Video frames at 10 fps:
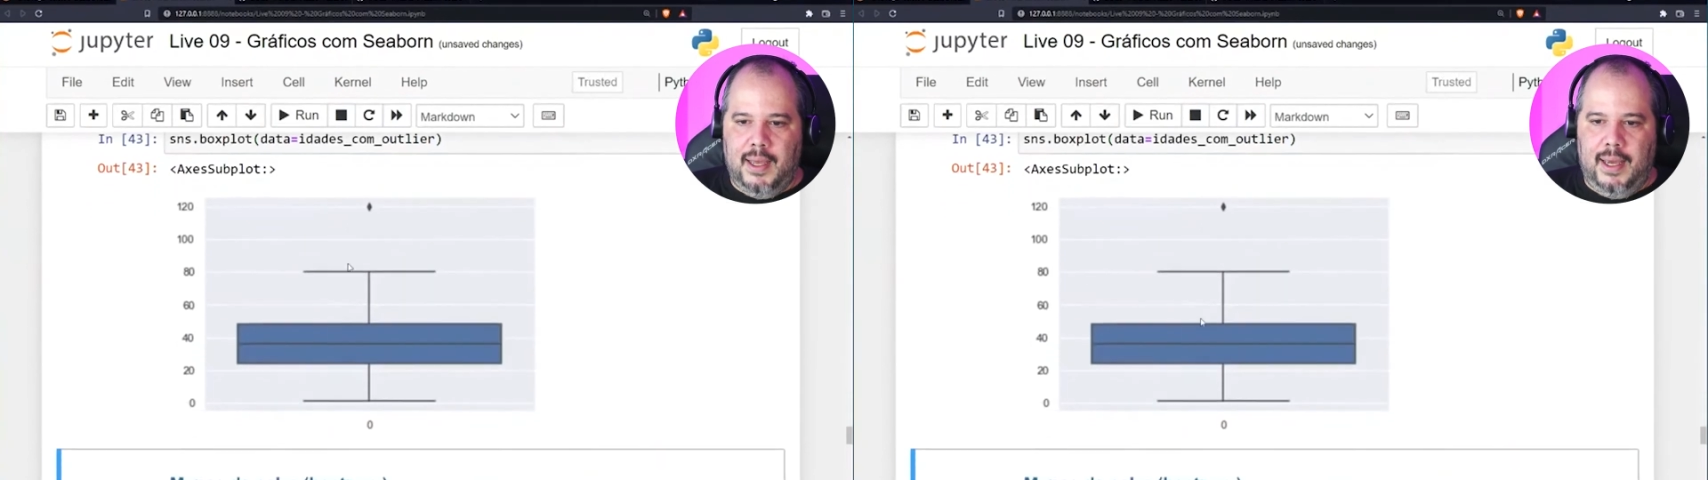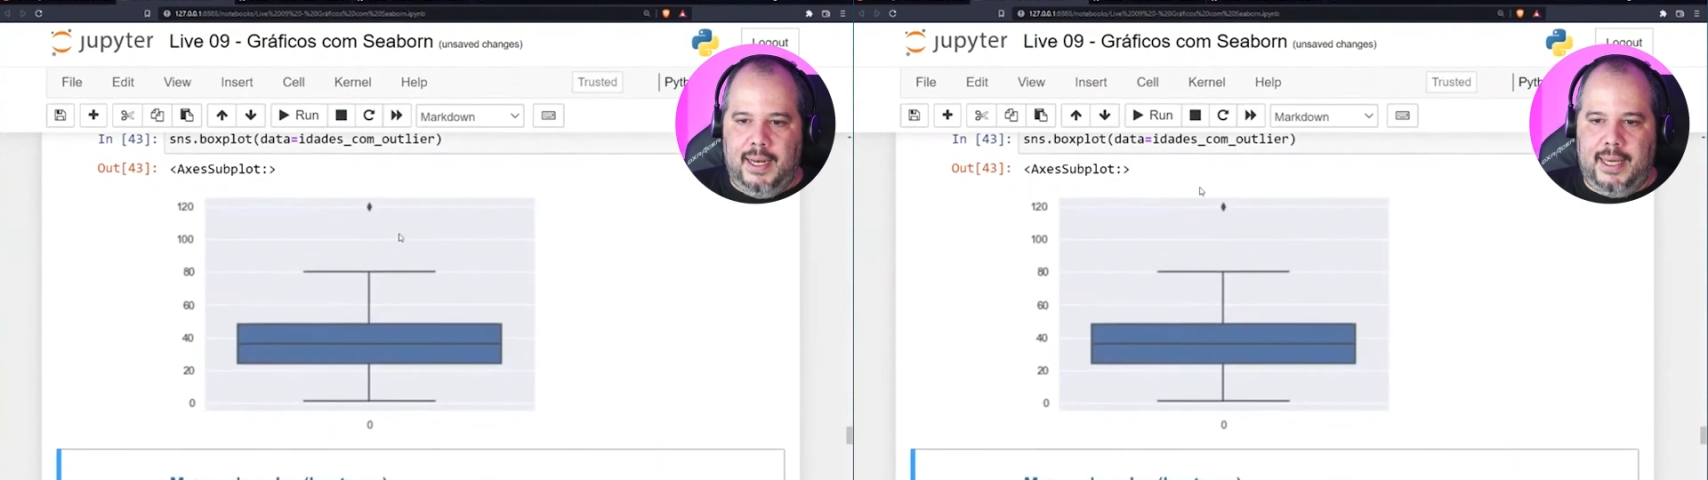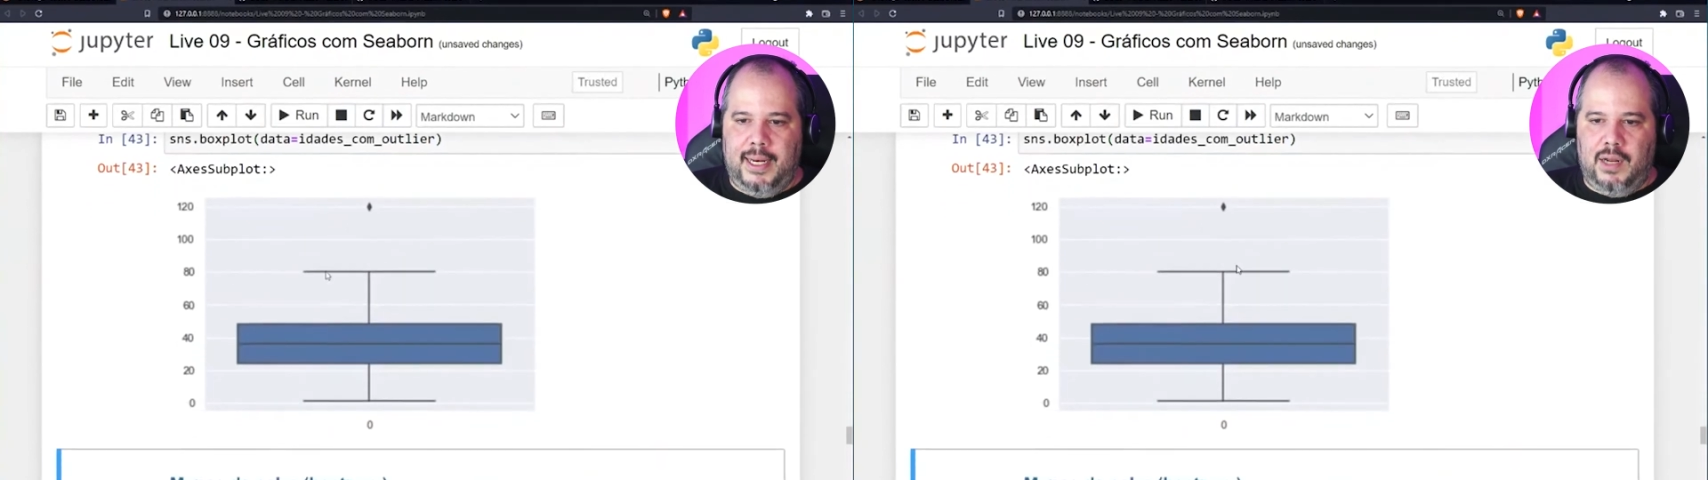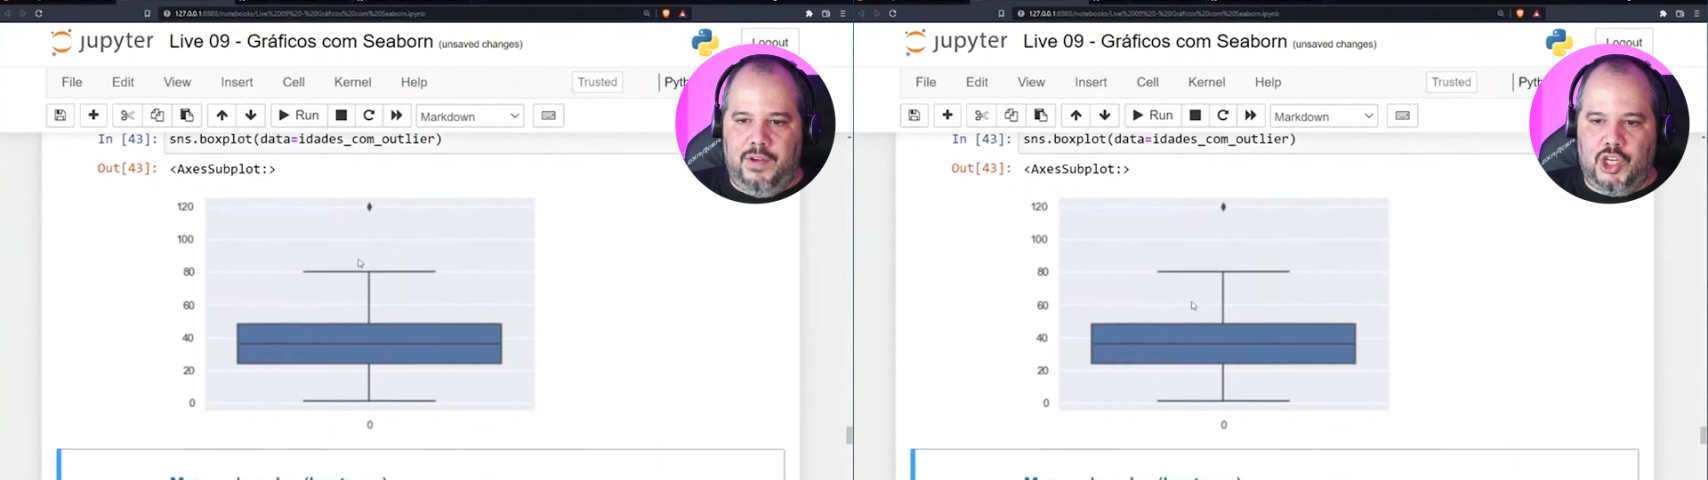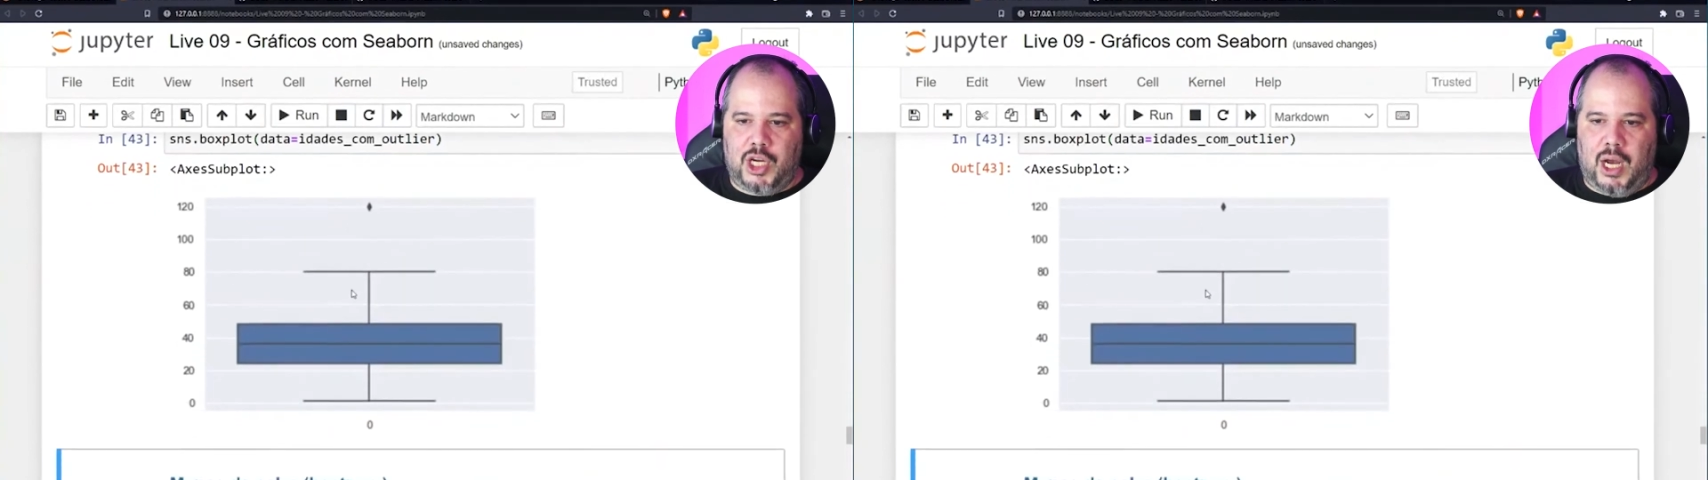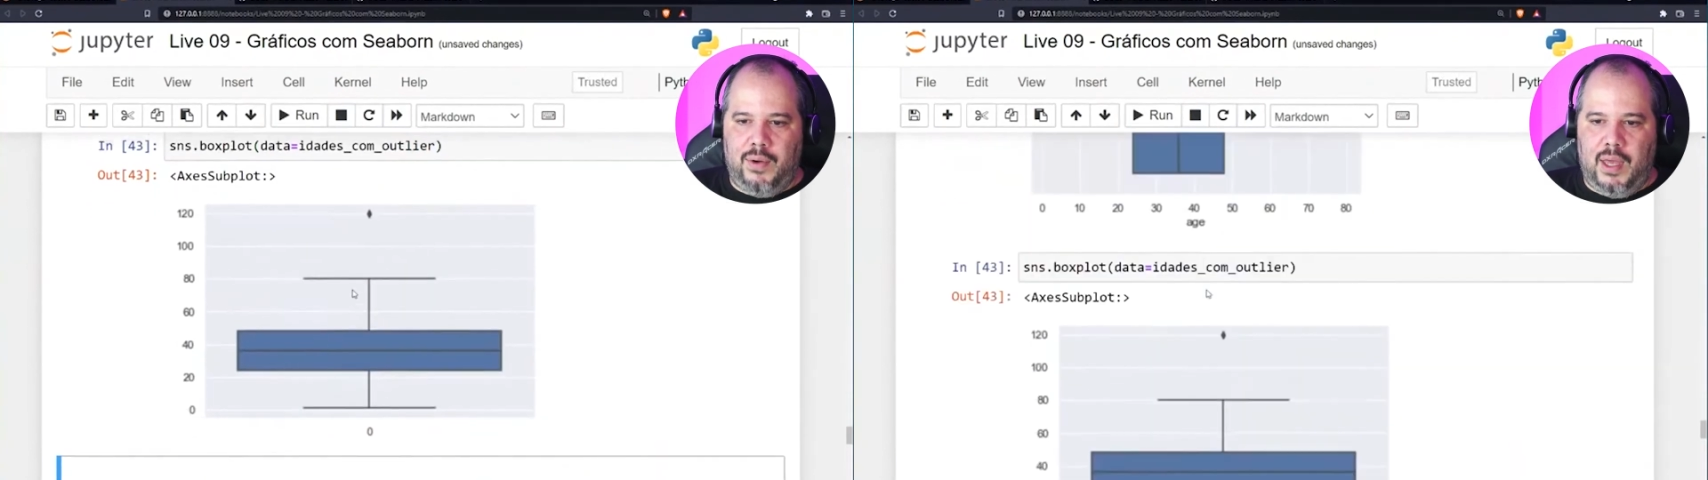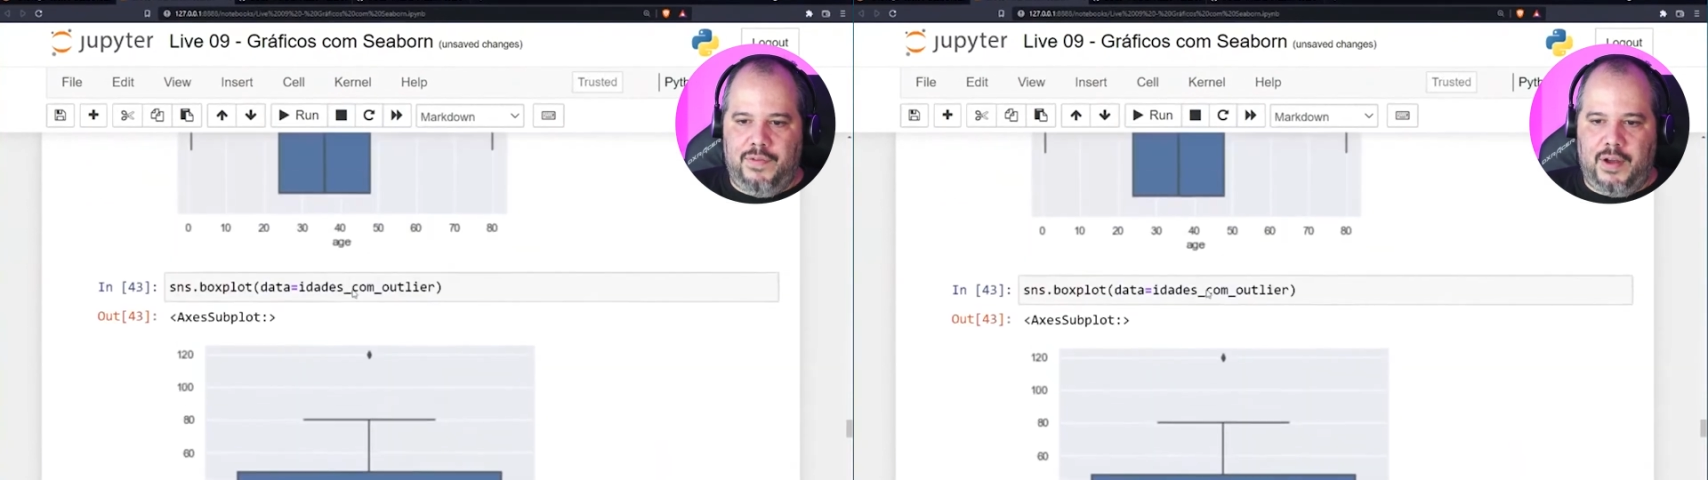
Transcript: ele cria na vertical e aí